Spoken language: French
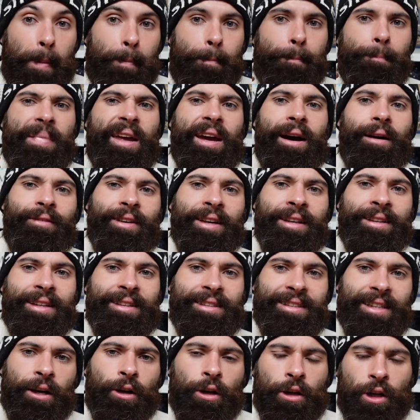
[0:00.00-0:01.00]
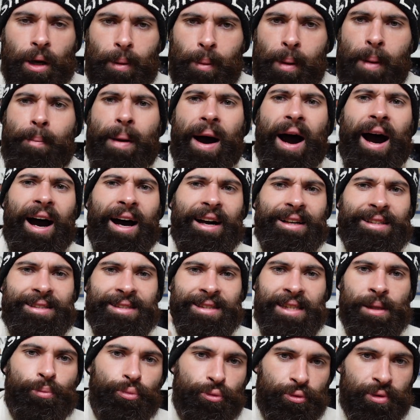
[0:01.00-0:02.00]
mais avec des dialogues quand même
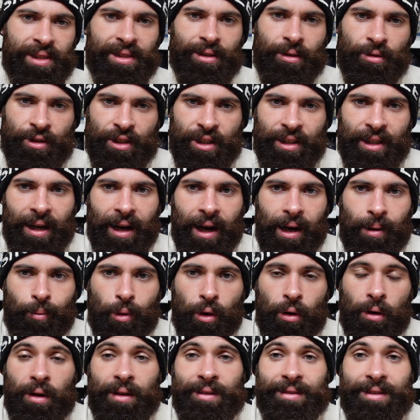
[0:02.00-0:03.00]
assez puissants généralement.